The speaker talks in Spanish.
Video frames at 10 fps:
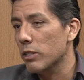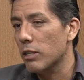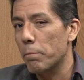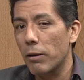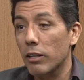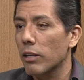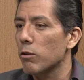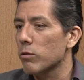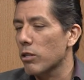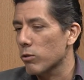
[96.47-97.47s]
esta parte de
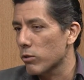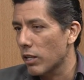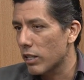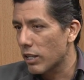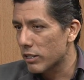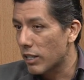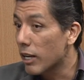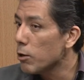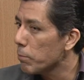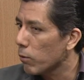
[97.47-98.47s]
nuestra sociedad que es
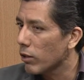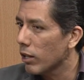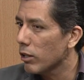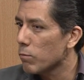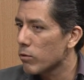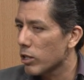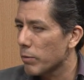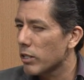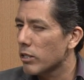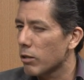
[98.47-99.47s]
tan importante y muchas
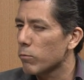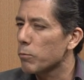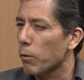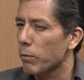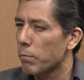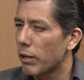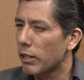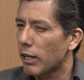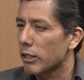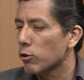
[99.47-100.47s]
veces tenemos
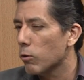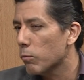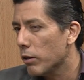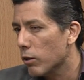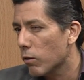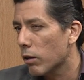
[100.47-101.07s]
problemáticas de olvido,